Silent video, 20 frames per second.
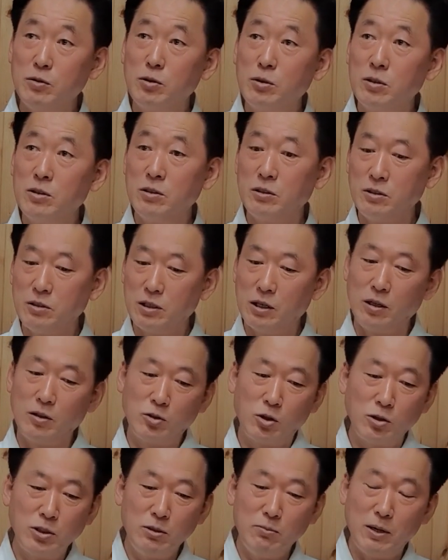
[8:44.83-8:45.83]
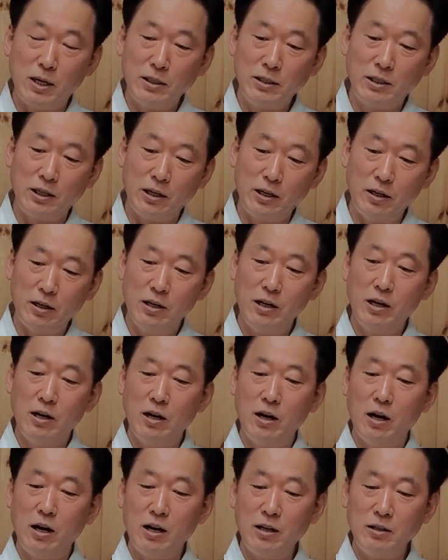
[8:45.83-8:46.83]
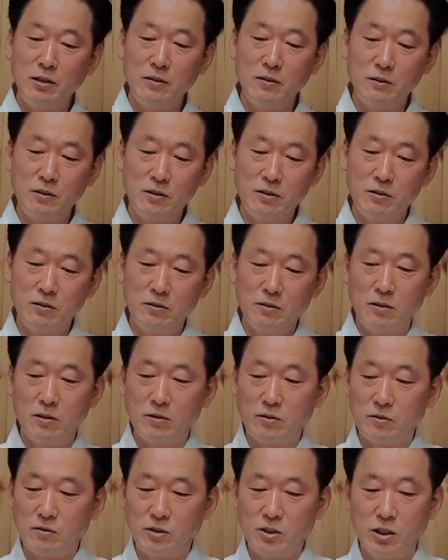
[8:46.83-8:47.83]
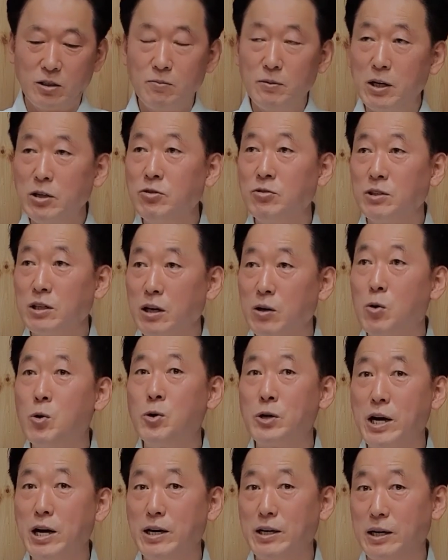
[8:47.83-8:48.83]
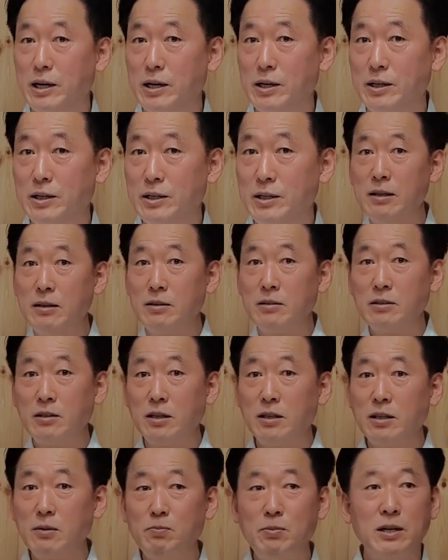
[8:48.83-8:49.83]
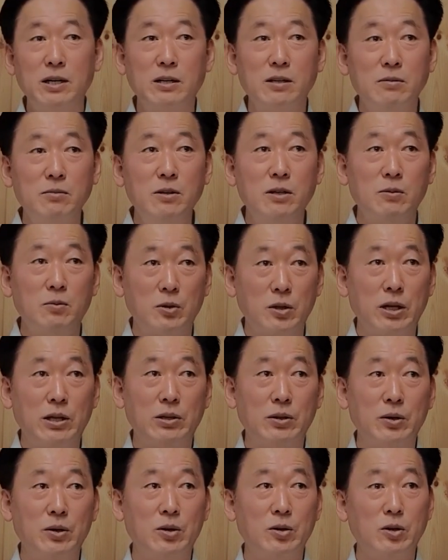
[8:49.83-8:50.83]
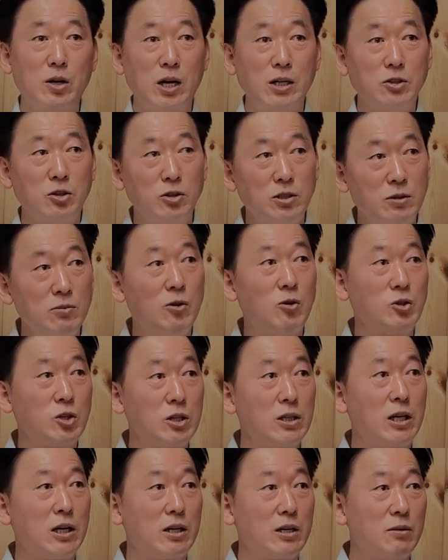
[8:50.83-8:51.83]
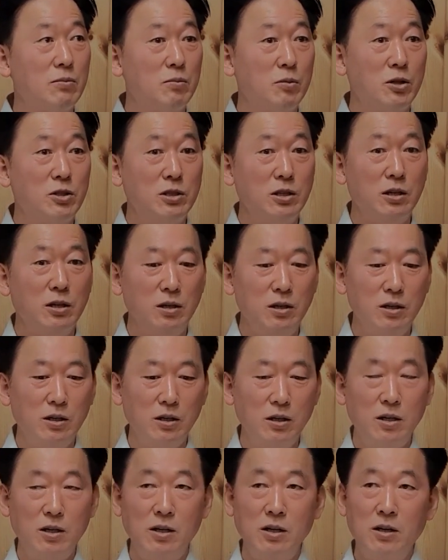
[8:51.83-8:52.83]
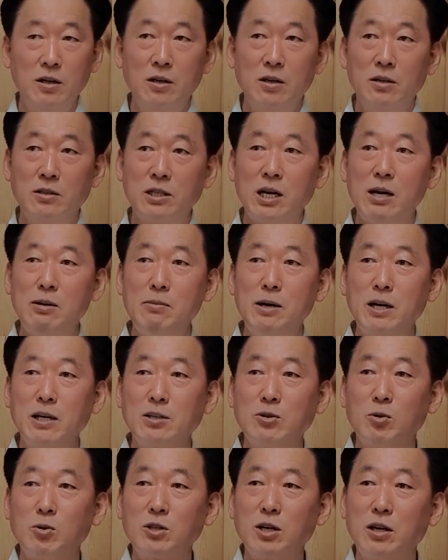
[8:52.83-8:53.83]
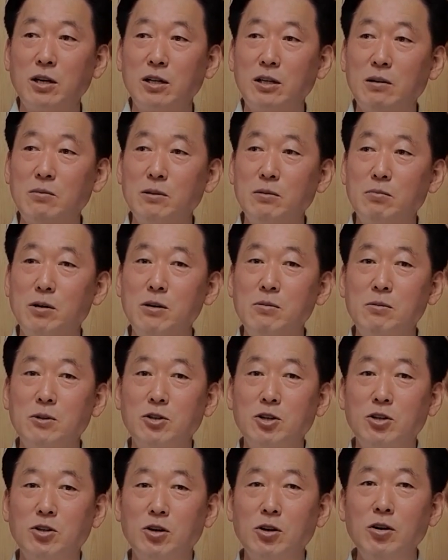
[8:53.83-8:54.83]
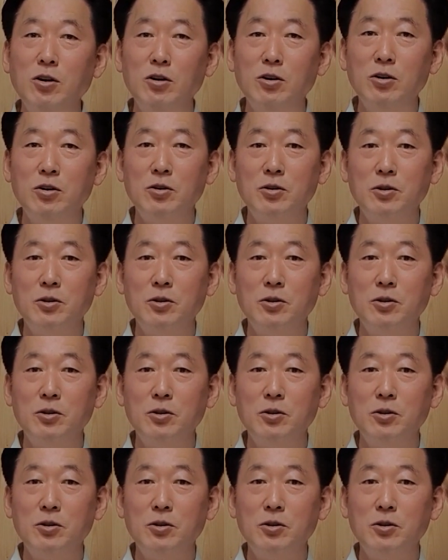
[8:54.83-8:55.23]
그걸 이제 손님한테 하는 것처럼 해준 게 공양이에요. 그러니까 특별한 의미보다도 아, 손님이 오셨다 그러면 먼저 사막에서 오셨기 때문에 뭘 먼저 줘?